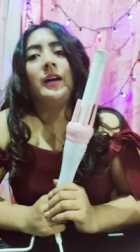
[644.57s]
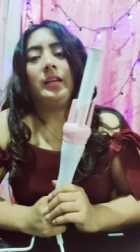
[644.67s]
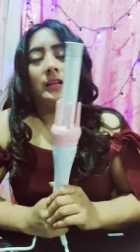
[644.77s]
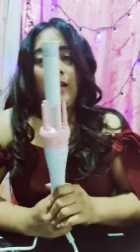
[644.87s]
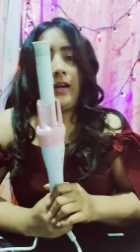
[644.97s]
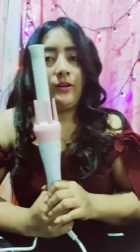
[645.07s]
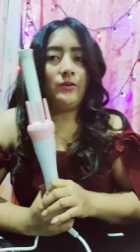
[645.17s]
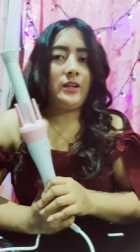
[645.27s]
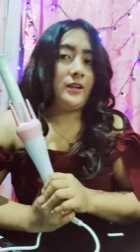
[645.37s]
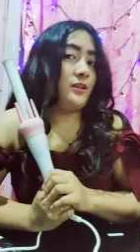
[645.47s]
na-try ko
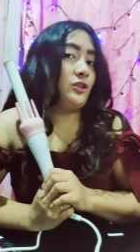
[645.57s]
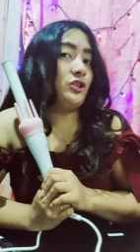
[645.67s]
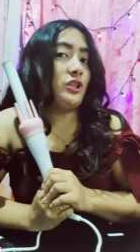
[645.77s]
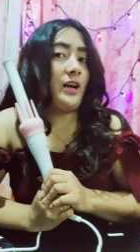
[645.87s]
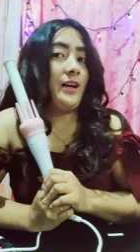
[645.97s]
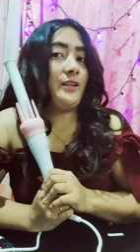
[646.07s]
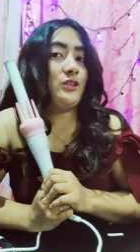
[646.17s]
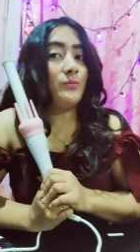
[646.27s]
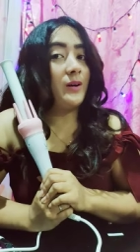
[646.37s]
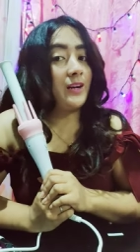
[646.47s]
na rin siya.
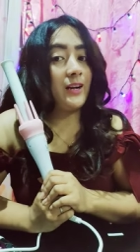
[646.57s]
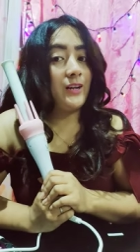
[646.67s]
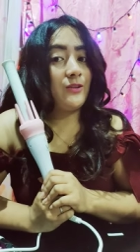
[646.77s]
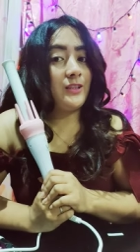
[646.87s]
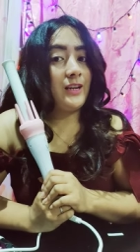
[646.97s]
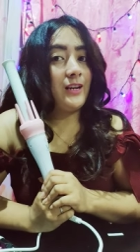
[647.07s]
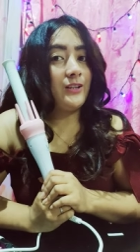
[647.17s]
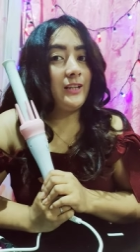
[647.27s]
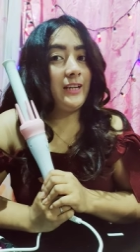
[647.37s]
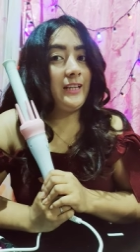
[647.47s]
So, magkakaroon talaga ako
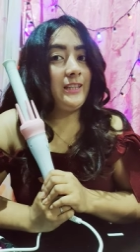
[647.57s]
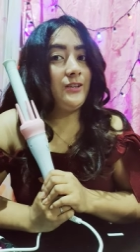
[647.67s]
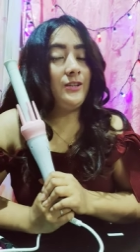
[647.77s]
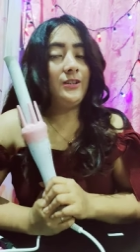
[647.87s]
ng ganito.